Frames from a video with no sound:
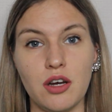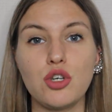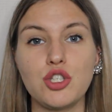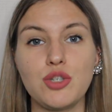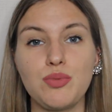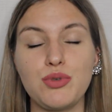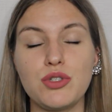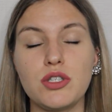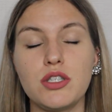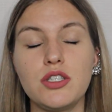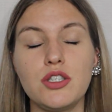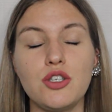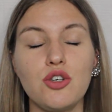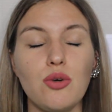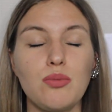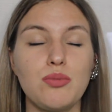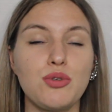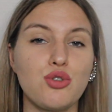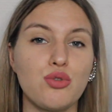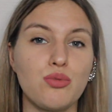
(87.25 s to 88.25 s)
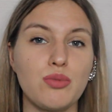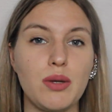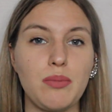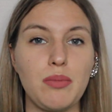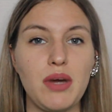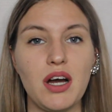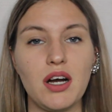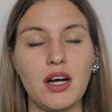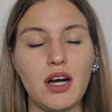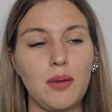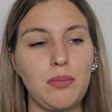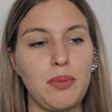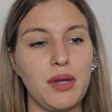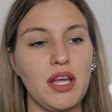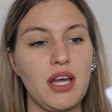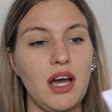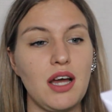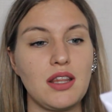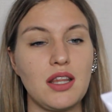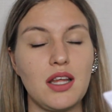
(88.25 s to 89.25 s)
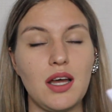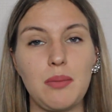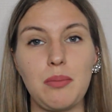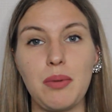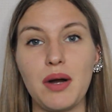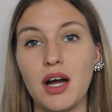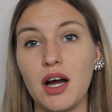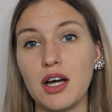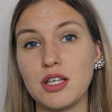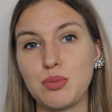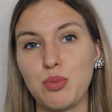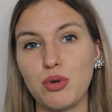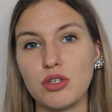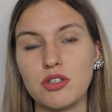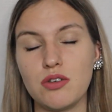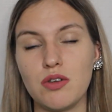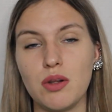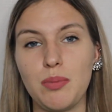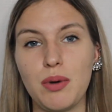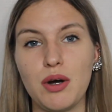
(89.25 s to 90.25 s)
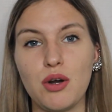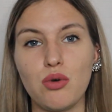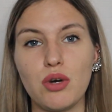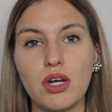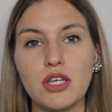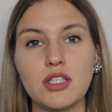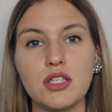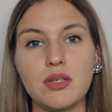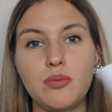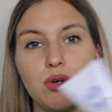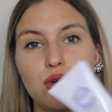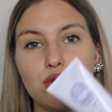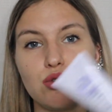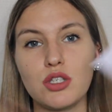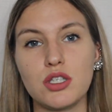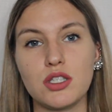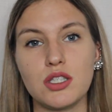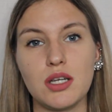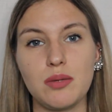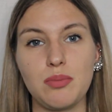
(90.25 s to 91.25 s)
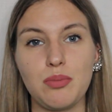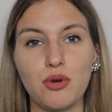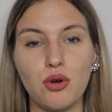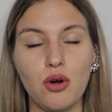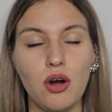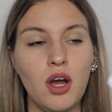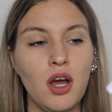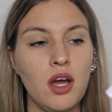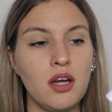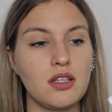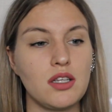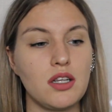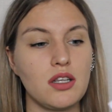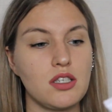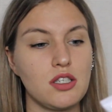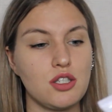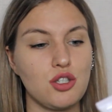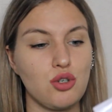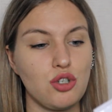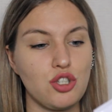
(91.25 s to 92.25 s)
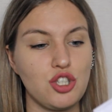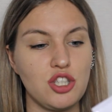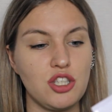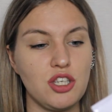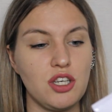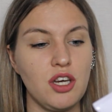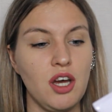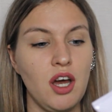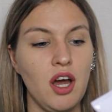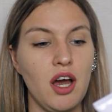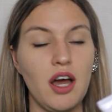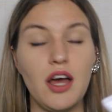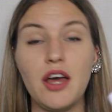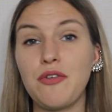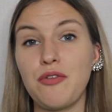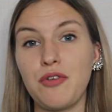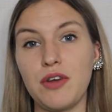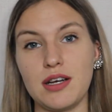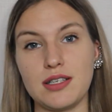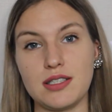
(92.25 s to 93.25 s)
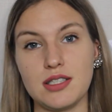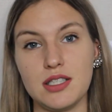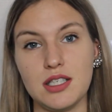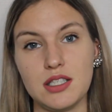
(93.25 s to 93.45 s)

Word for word: Кожа после нее безумно мягкая, приятная. Пока использовала пару раз, не могу сказать про долгосрочный эффект.